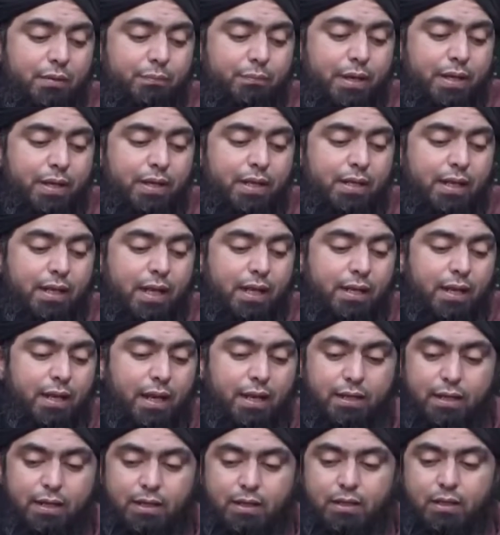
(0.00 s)
पिंडी नहीं रह
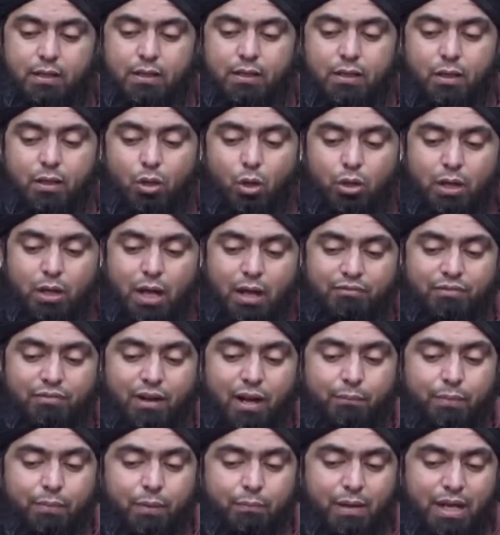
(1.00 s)
रहे और आप
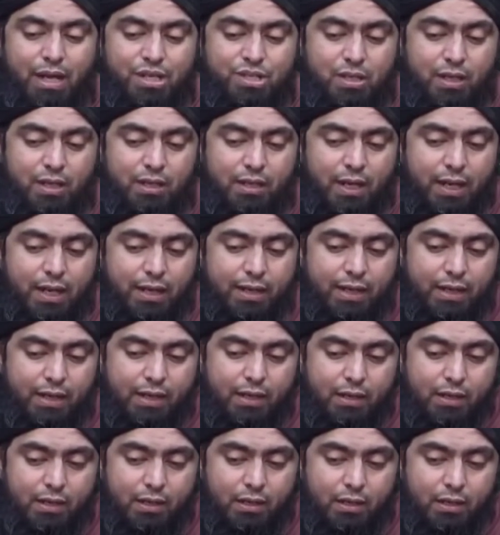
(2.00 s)
वहाँ पे बैचलर रह रहे हैं